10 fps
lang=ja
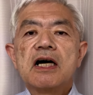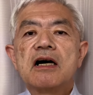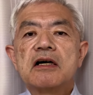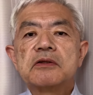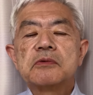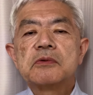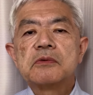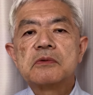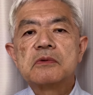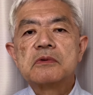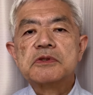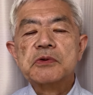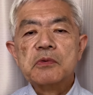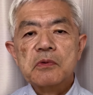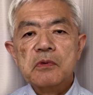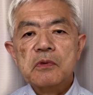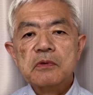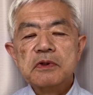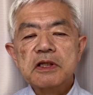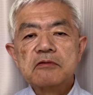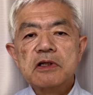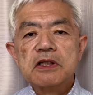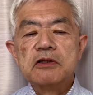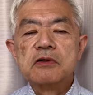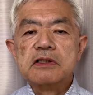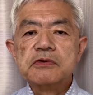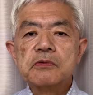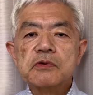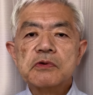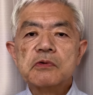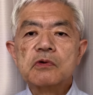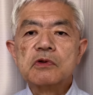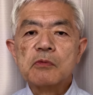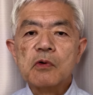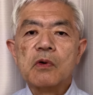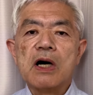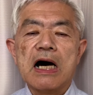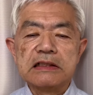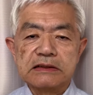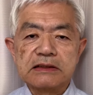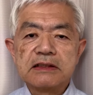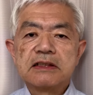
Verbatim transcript: あの、情報を送ってくれたりとか、そういうこともある